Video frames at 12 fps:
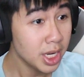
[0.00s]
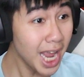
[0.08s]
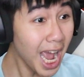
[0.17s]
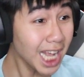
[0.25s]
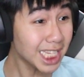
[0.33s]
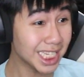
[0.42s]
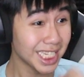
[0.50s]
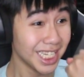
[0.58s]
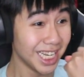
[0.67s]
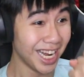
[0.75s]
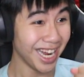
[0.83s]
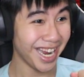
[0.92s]
Yes
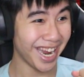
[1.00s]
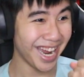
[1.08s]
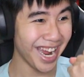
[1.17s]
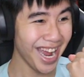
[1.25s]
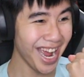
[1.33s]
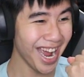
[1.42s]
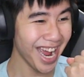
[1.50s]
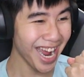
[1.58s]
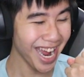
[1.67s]
Yeah